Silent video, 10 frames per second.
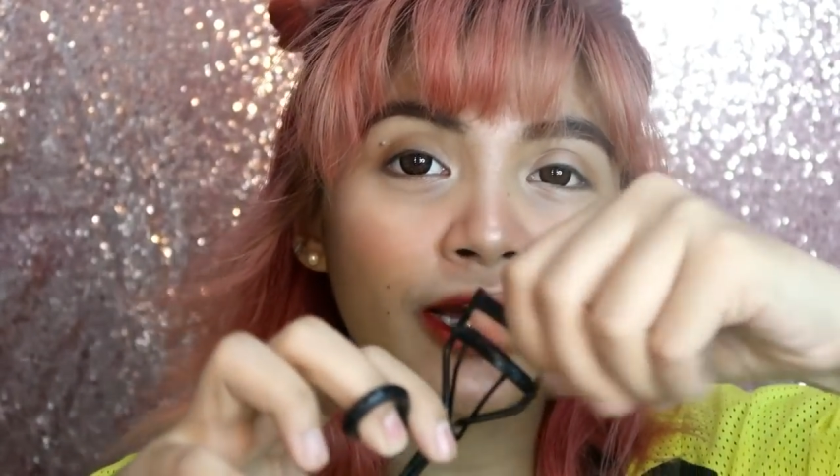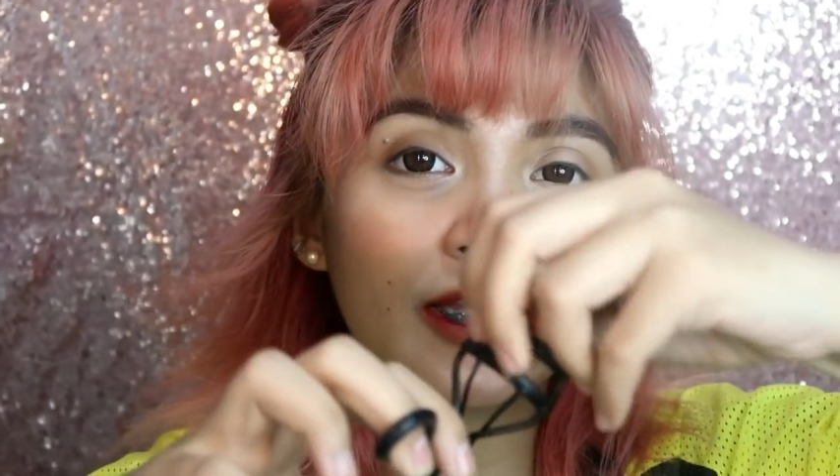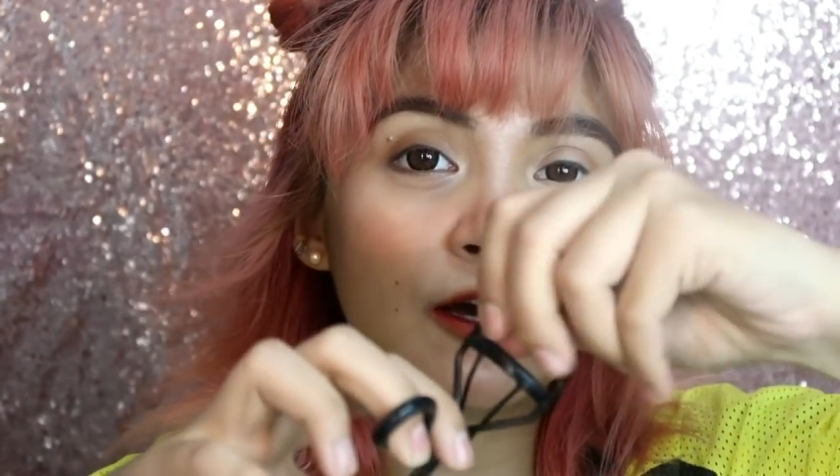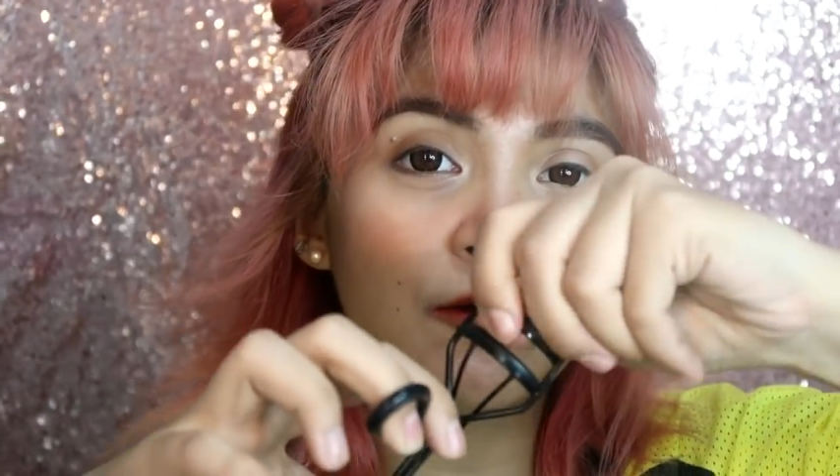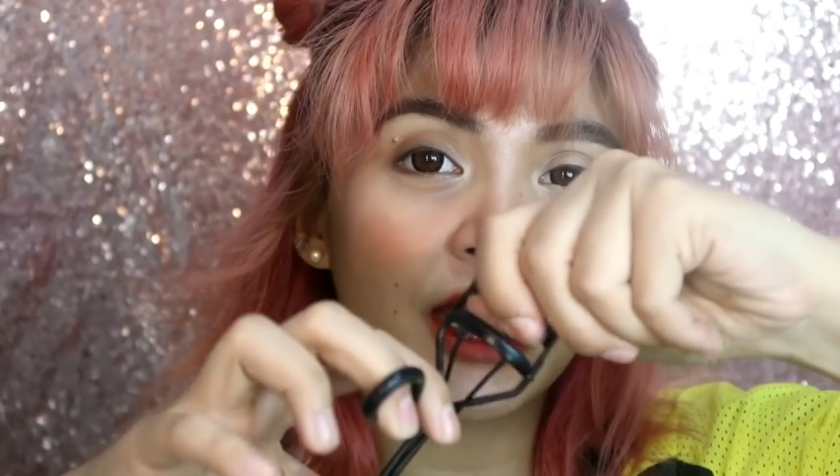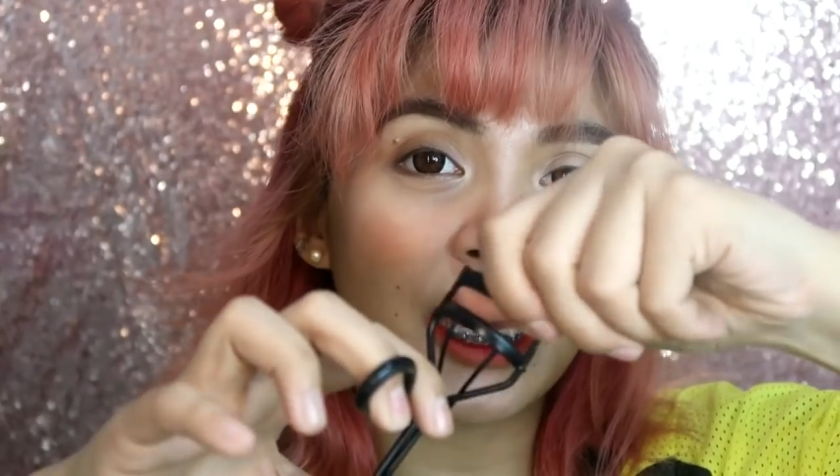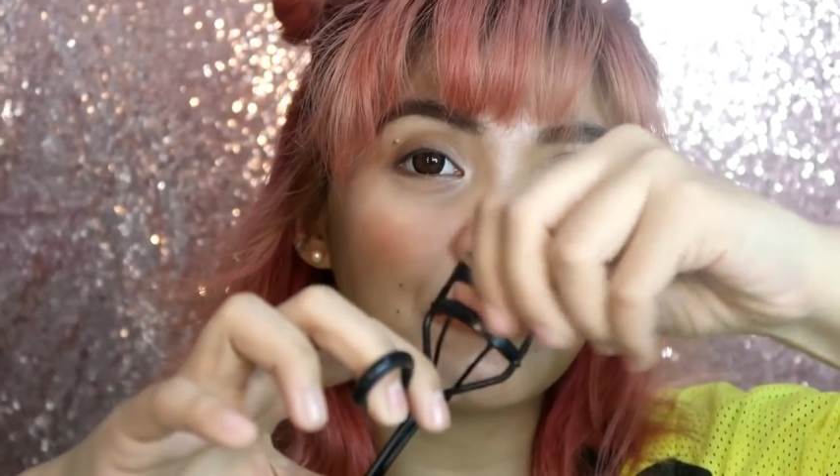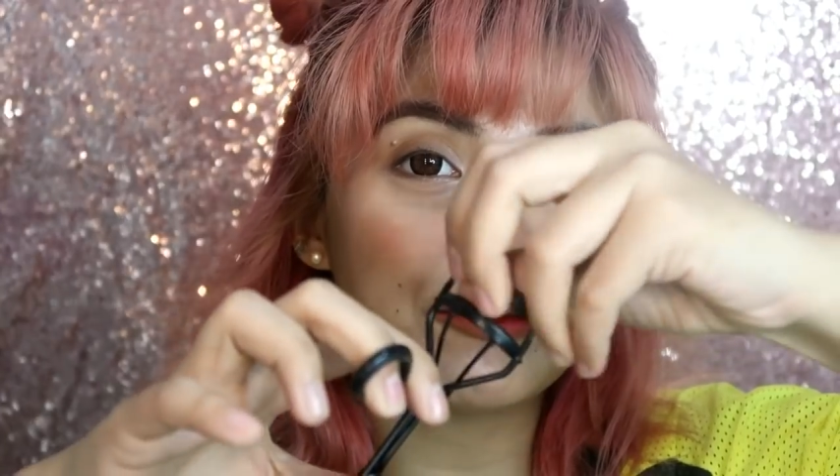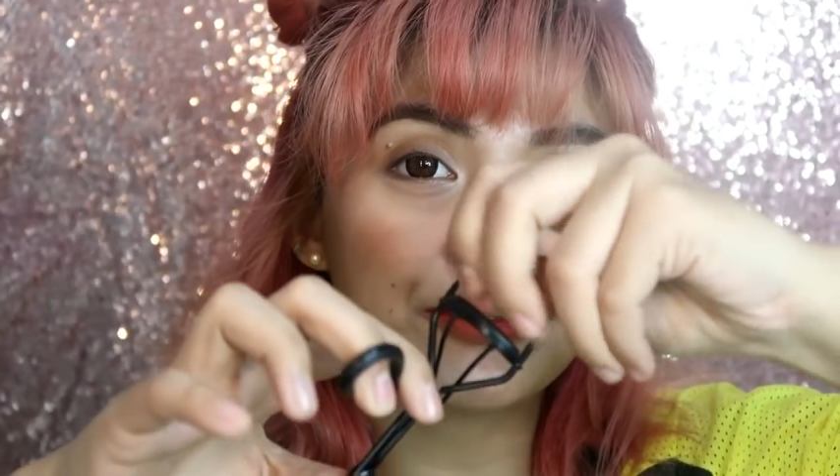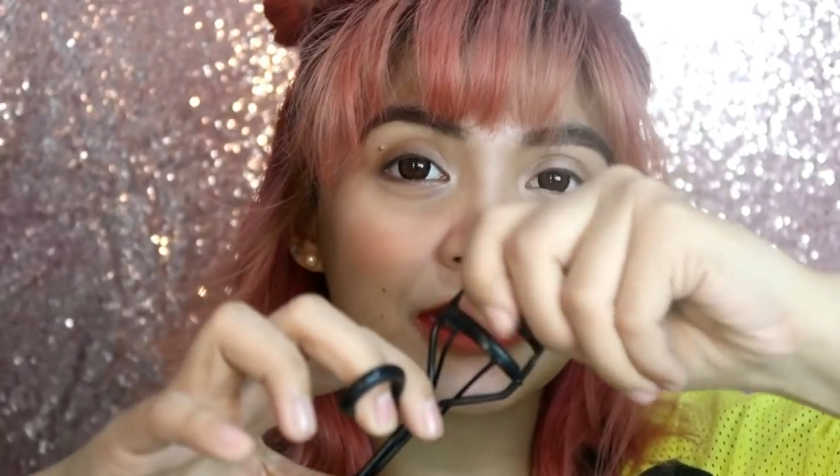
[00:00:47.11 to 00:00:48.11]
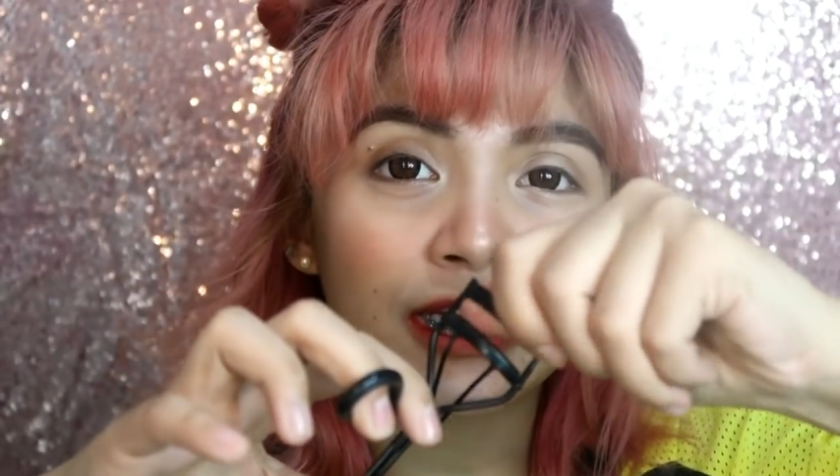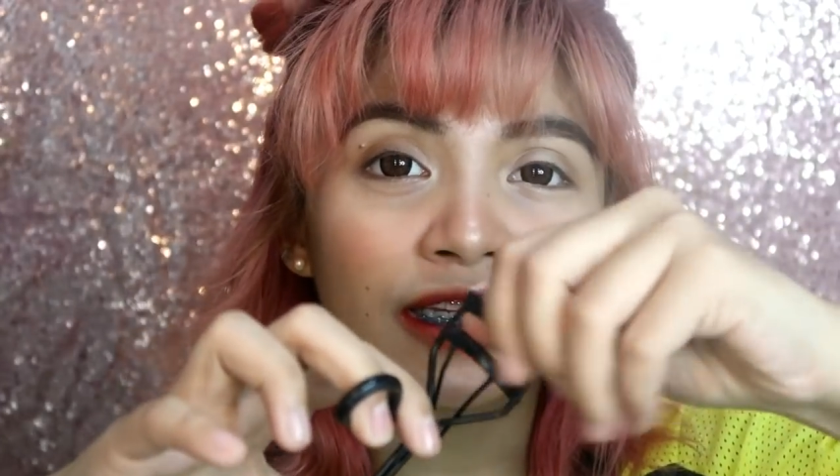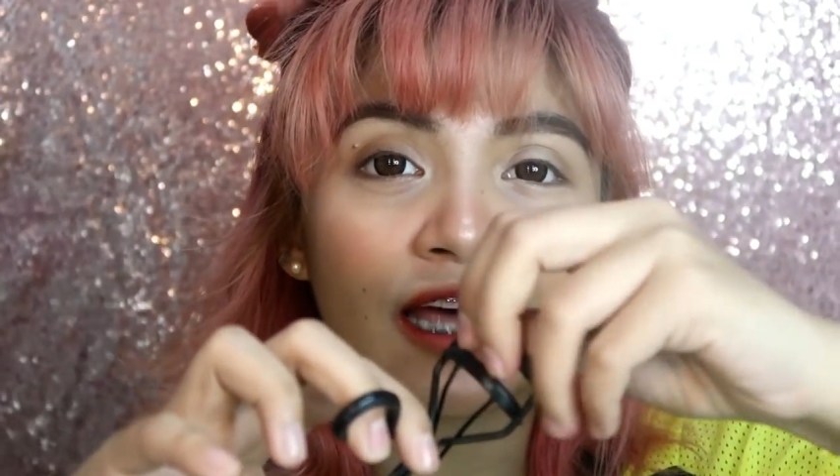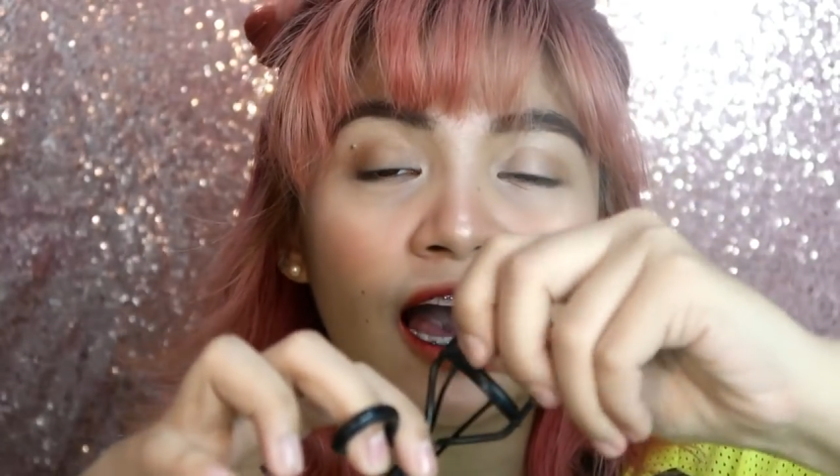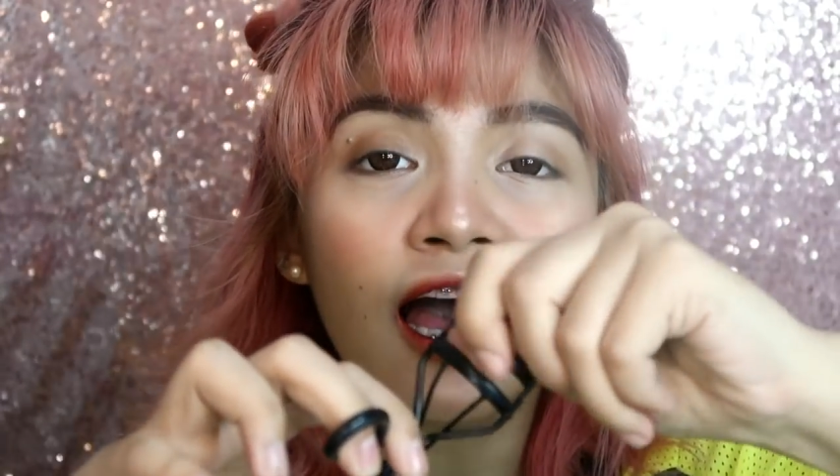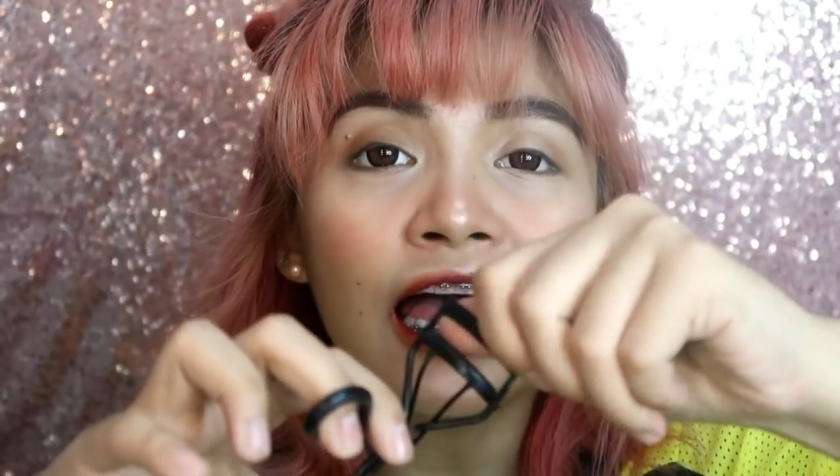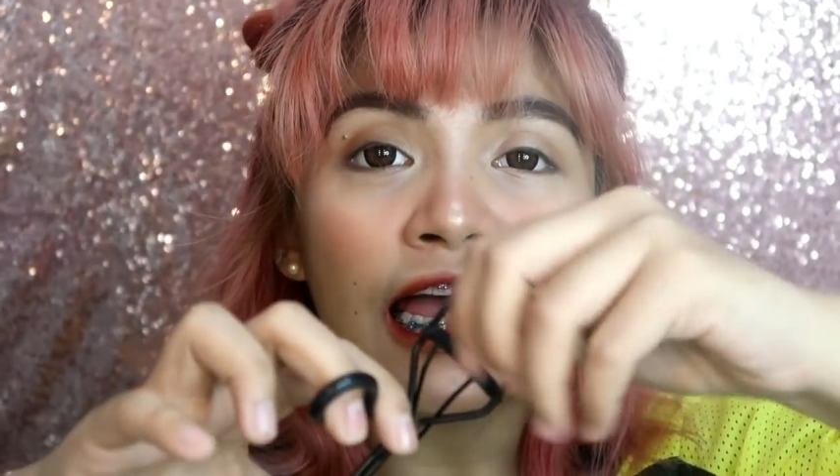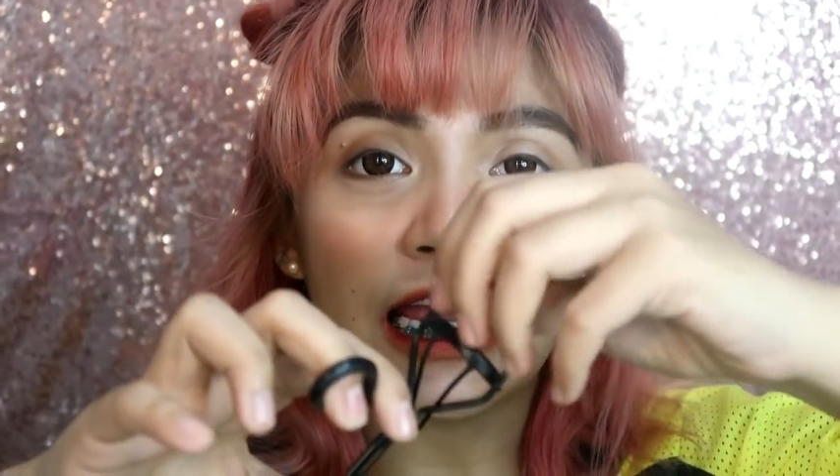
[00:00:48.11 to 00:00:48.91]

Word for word: By the way, I'm using the